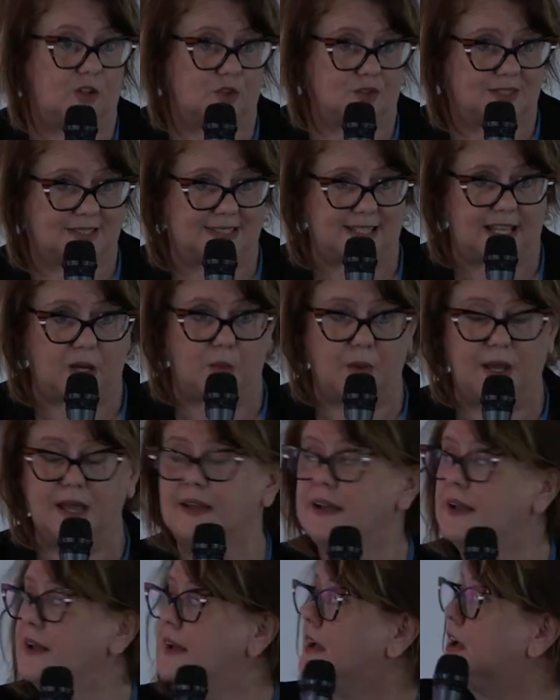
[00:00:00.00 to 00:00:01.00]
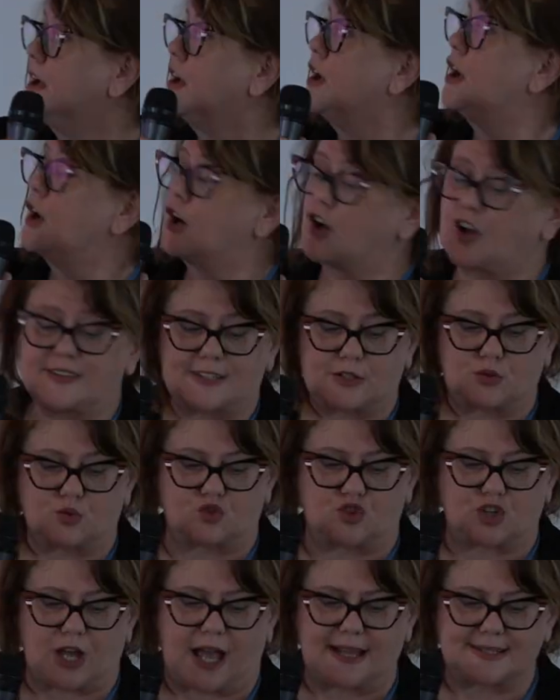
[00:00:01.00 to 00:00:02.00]
consegue. Cosa è
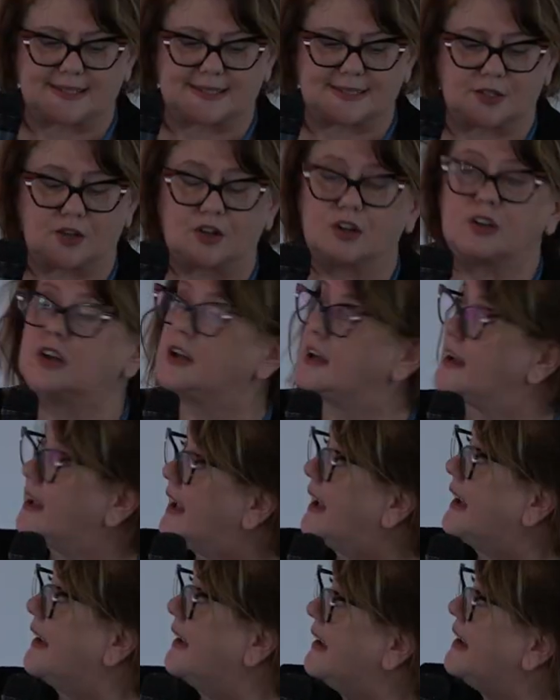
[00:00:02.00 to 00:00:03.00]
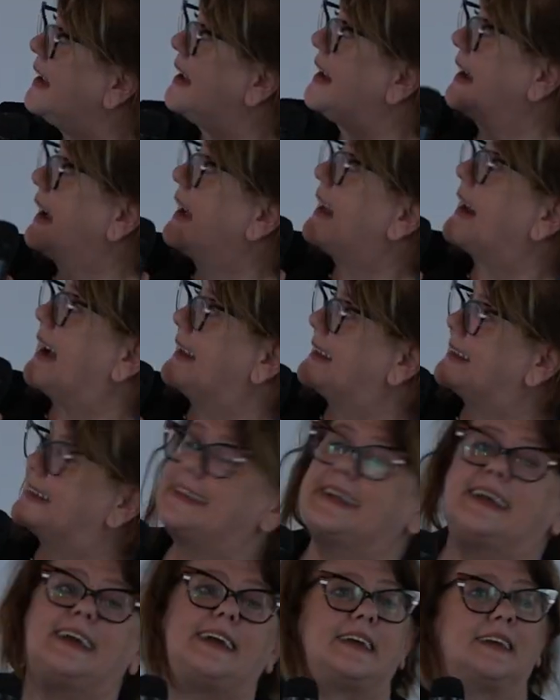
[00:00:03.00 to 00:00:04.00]
successo? Eh, il
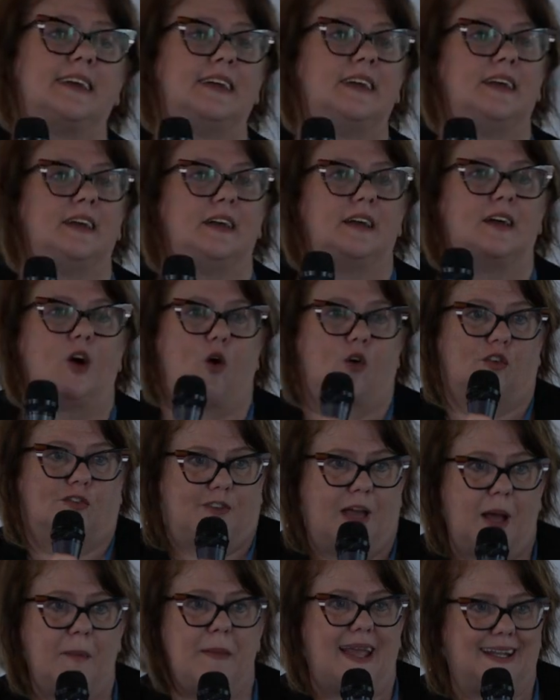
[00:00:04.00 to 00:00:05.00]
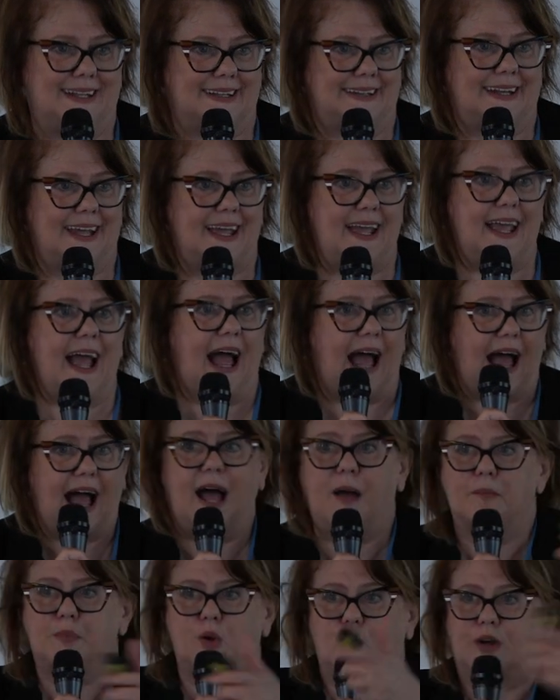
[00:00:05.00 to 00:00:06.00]
garante ovviamente
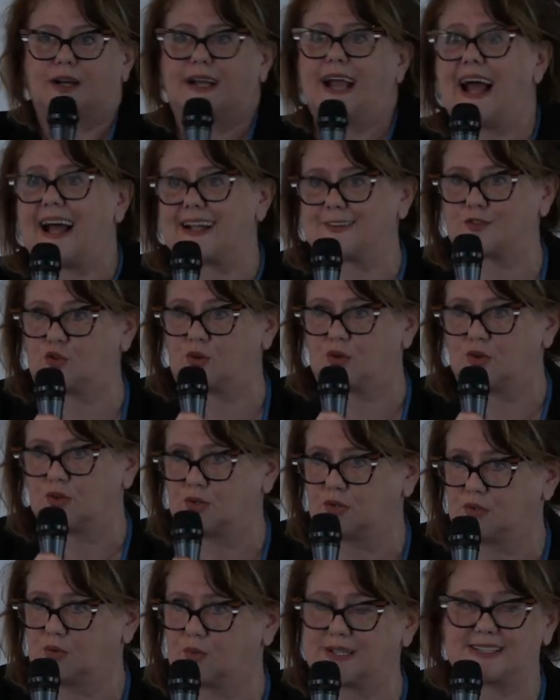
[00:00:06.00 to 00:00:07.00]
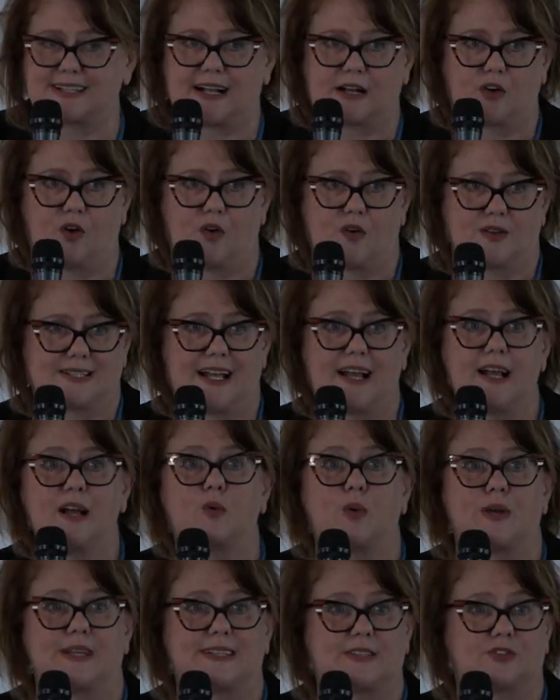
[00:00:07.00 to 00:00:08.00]
ha bloccato questa cosa,
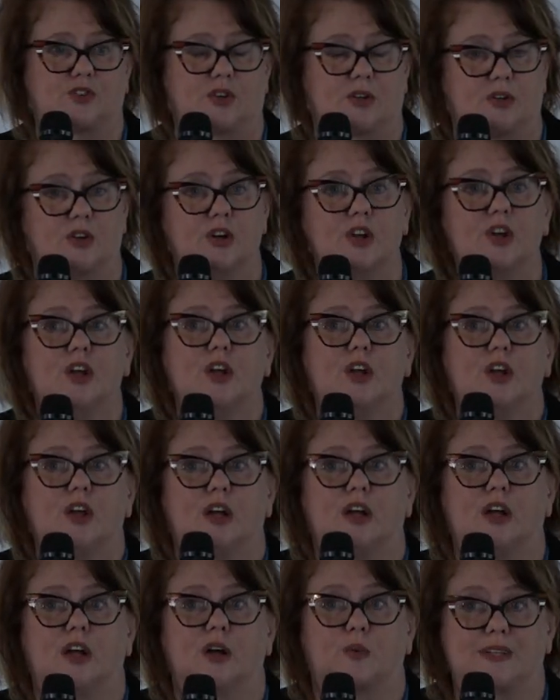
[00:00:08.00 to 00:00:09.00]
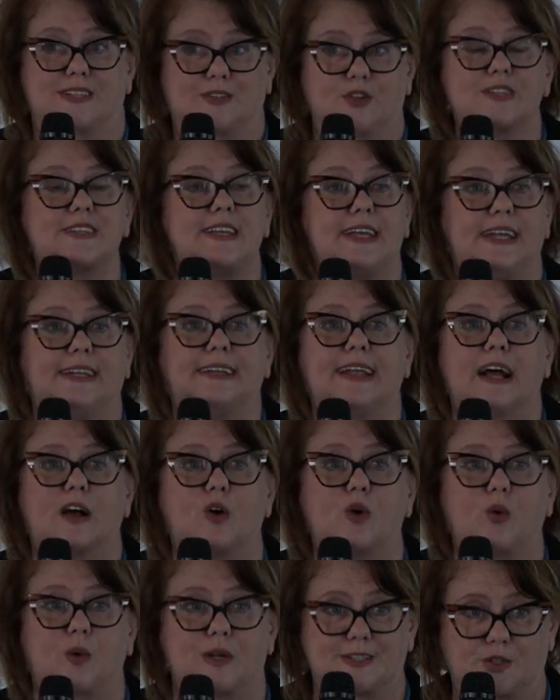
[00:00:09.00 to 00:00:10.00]
questo, eh, questo
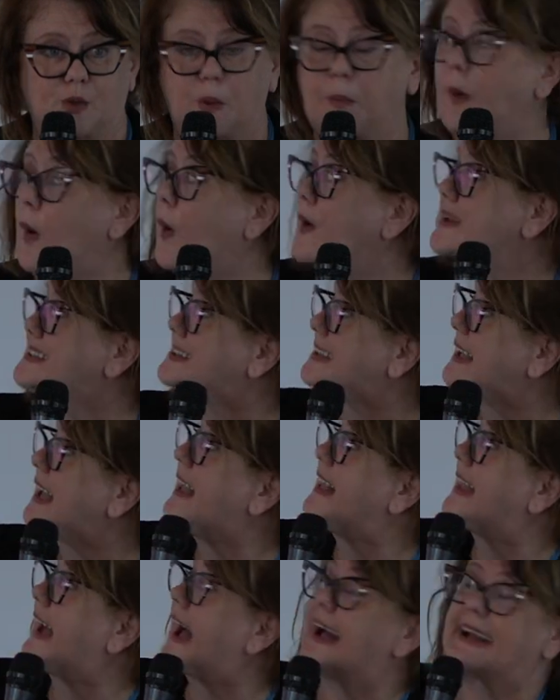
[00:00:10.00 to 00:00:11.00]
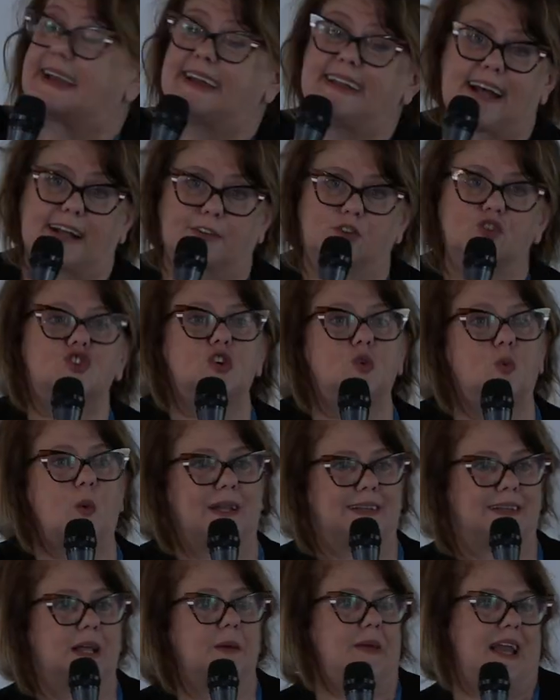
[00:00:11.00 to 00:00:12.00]
sindaco, questo post e gli ha anche dato
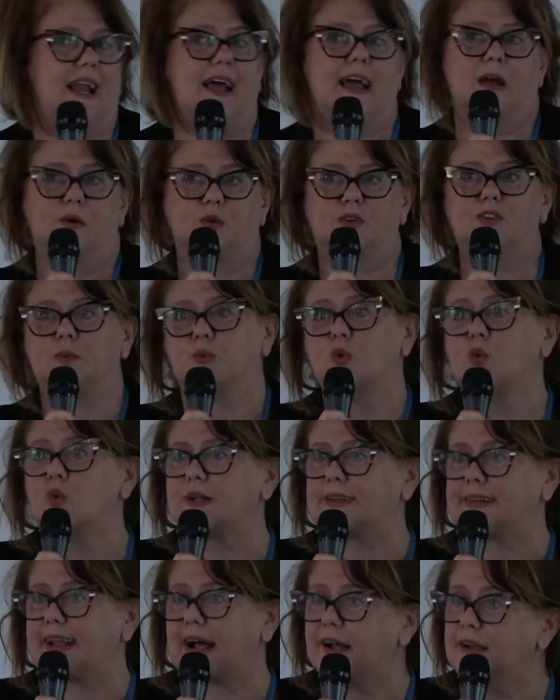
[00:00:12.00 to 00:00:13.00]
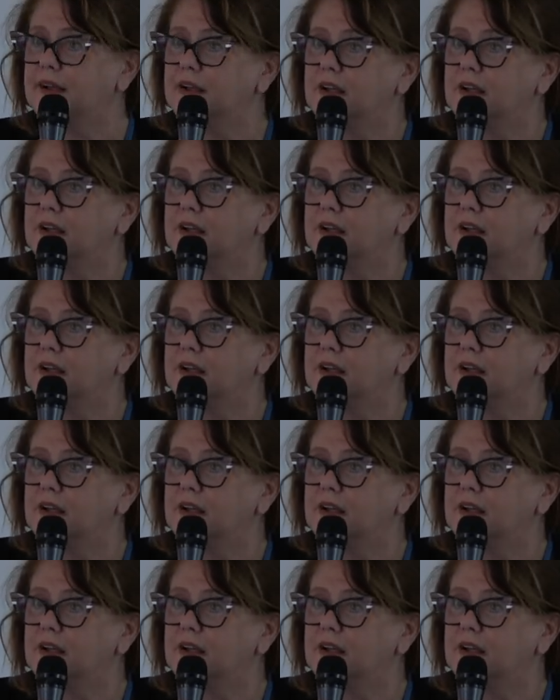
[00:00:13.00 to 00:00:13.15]
50.000 euro di multa,